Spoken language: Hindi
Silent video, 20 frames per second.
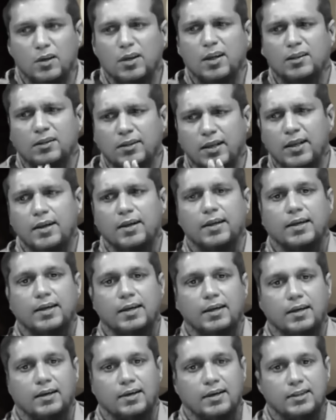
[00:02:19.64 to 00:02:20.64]
उनका दिल नहीं
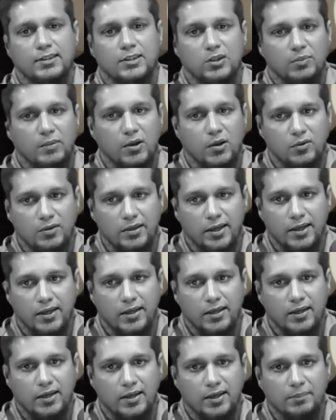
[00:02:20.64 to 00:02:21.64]
कर रहा सुबह उठने
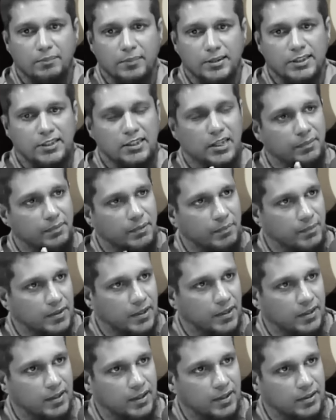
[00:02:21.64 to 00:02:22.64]
का बिस्तर पे
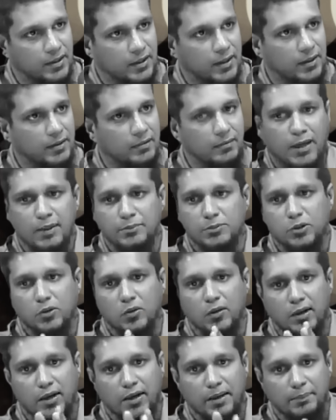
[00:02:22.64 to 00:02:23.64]
पड़े रहते हैं आई एम
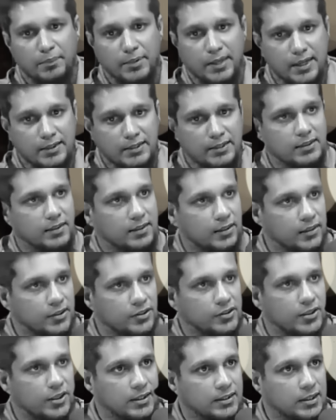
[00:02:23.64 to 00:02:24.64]
श्योर आप भी ऐसी
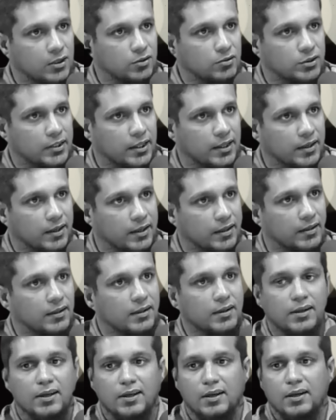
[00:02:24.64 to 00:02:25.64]
कंडीशन से गुजरे
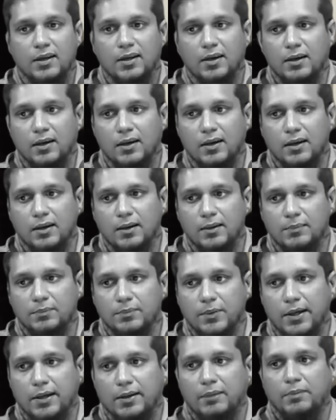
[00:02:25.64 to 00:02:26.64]
हैं
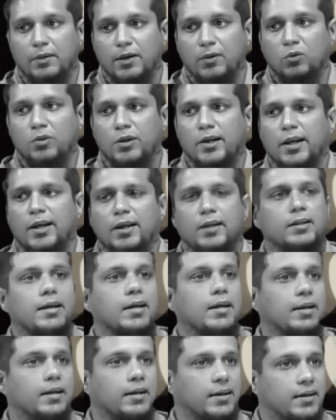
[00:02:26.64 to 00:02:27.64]
कि उठने का
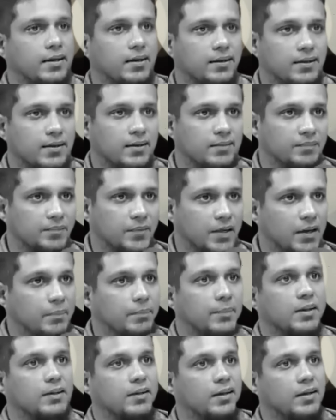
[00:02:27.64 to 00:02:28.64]
दिल ही नहीं करता
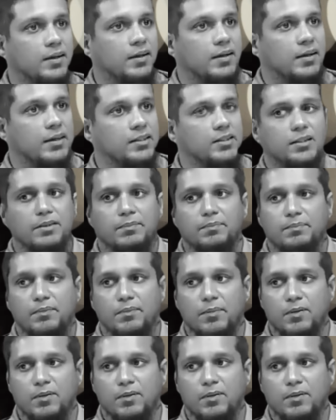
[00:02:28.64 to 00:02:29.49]
हिम्मत ही नहीं कि जी